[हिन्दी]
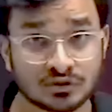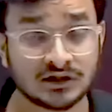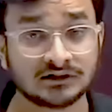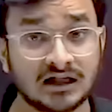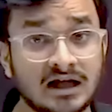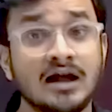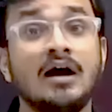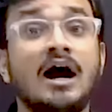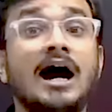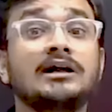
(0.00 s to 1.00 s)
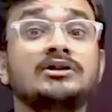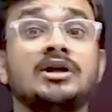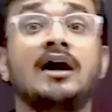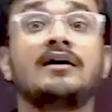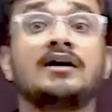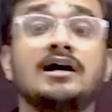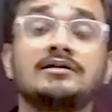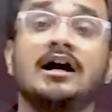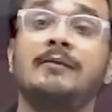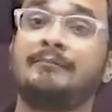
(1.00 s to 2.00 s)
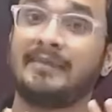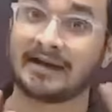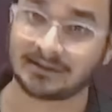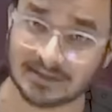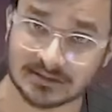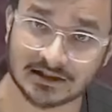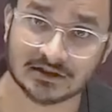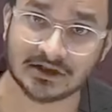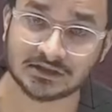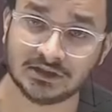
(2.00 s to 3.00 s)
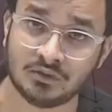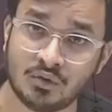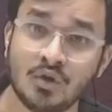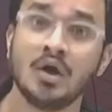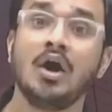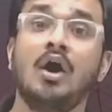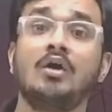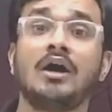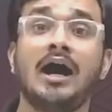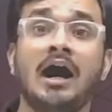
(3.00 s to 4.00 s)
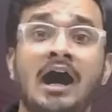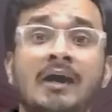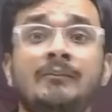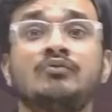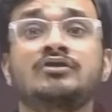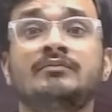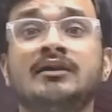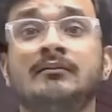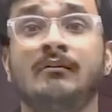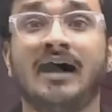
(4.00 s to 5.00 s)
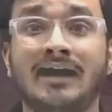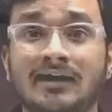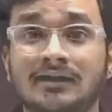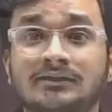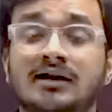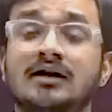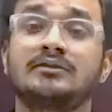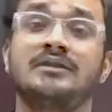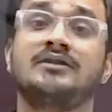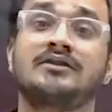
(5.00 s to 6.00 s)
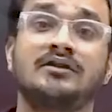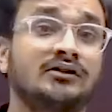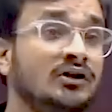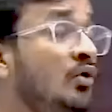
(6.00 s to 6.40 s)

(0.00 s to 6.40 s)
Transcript: हो सकता है अच्छा खासा आप प्रैक्टिस कर सकते हो और आप उसमें महारत हासिल कर सकते